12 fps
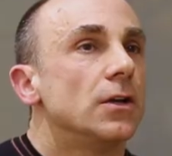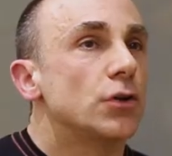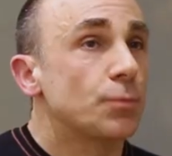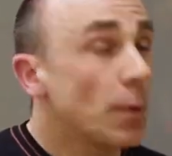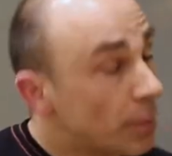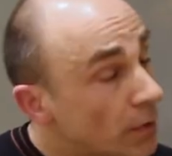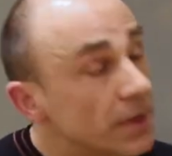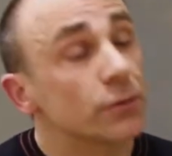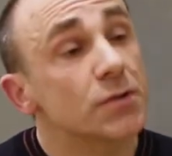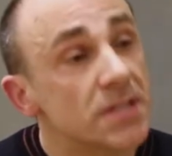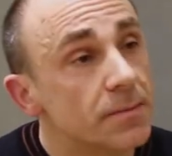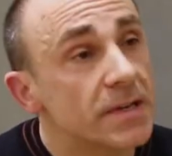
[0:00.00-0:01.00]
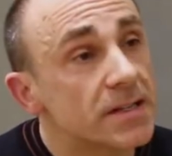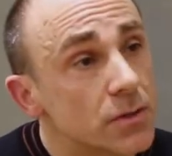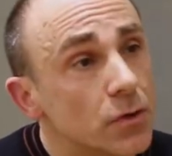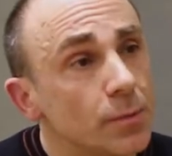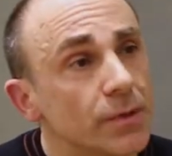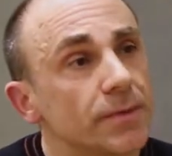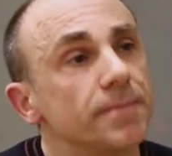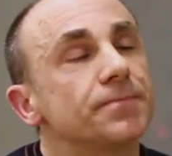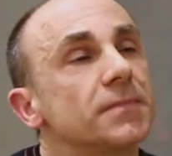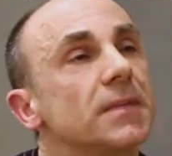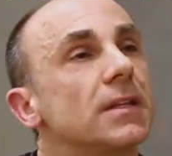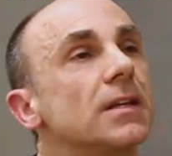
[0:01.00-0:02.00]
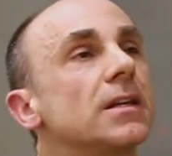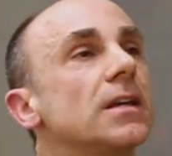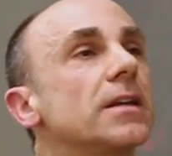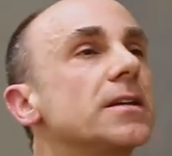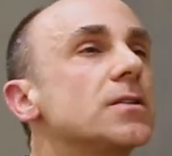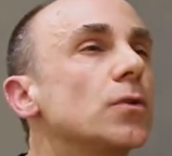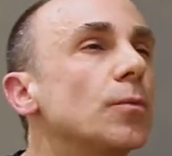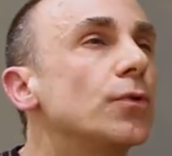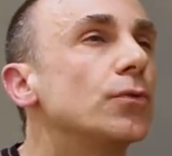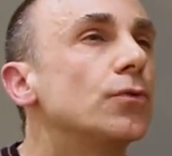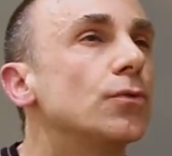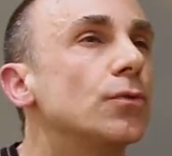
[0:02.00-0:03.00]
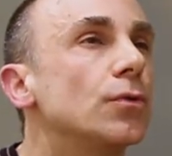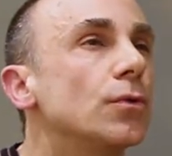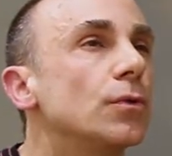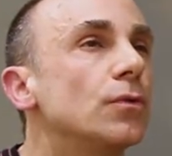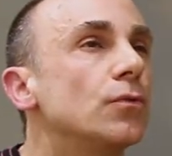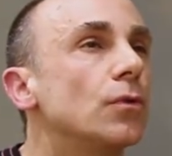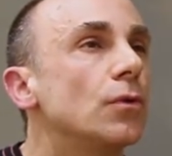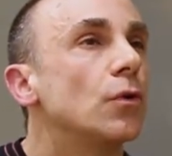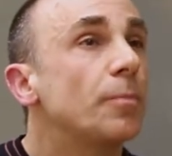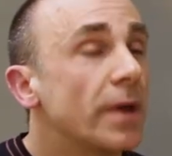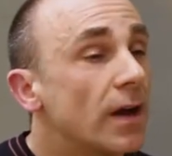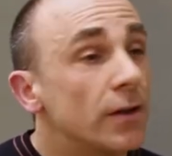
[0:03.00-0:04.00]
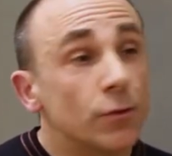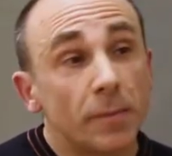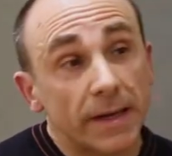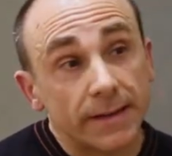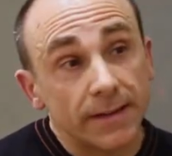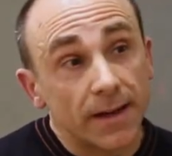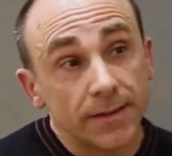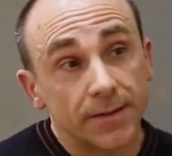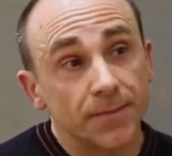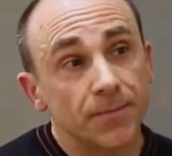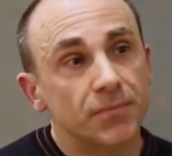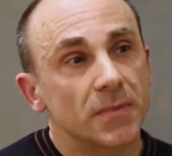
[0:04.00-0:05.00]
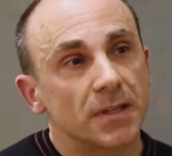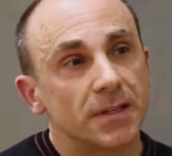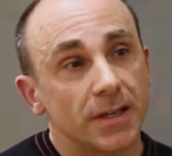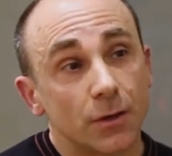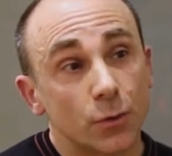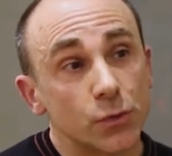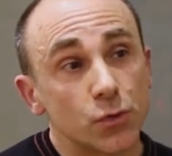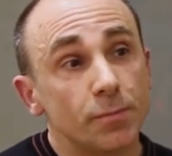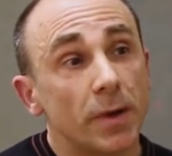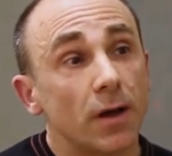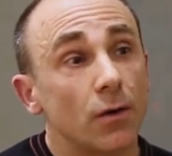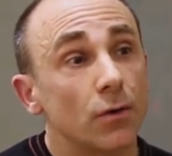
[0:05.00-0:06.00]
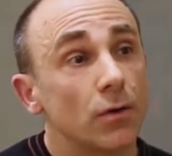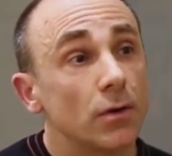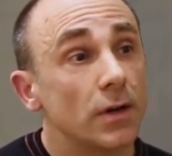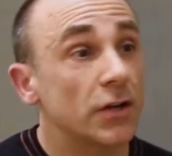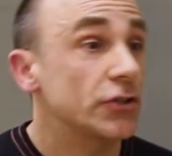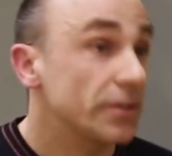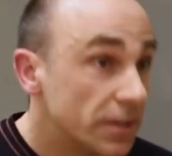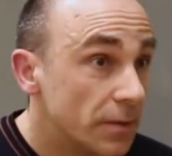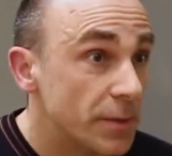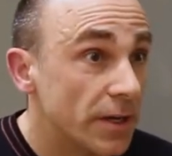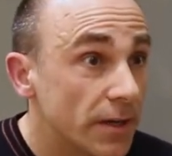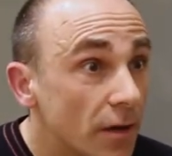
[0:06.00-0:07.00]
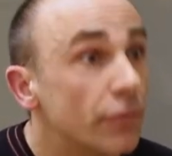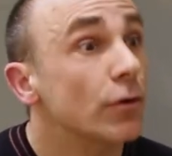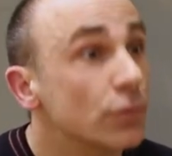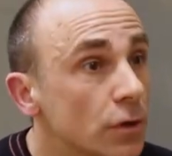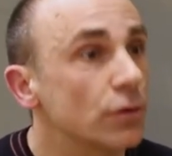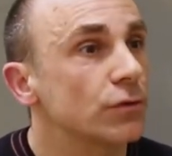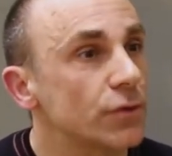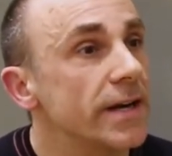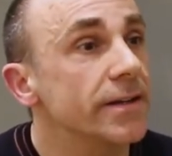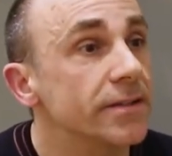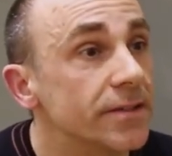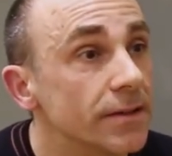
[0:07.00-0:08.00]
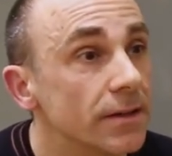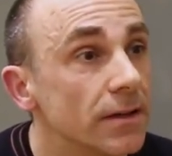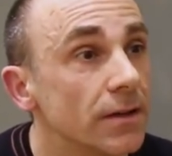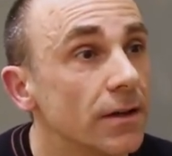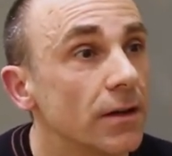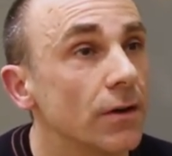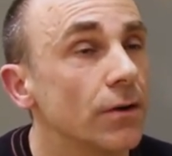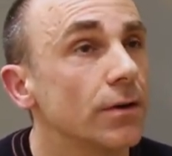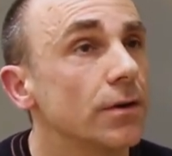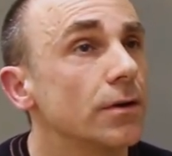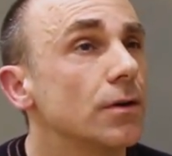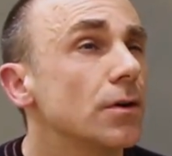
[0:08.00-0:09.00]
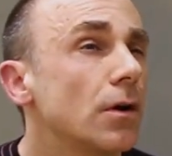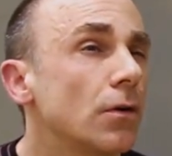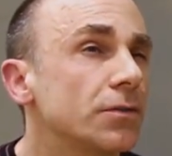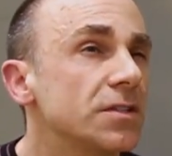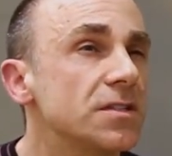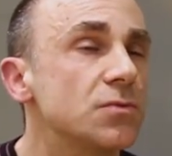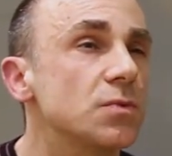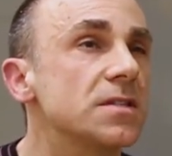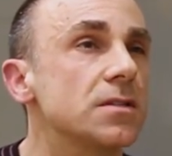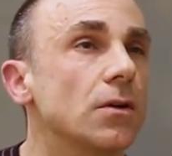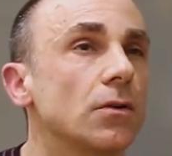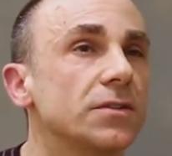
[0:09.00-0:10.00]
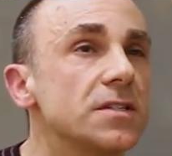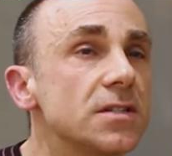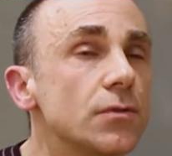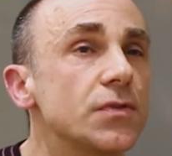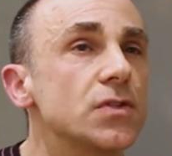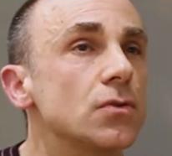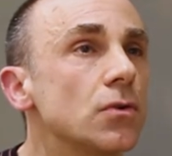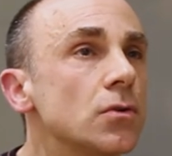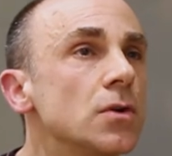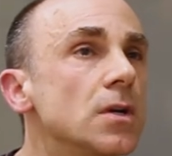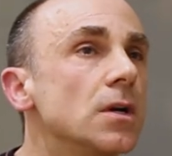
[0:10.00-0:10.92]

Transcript: Je peux prendre un deuxième exemple, qui est l'exemple de, l'opéra de Bagdad, qui est conçu par euh, l'architecte américain Frank Lloyd Wright euh, en, 18, 1900,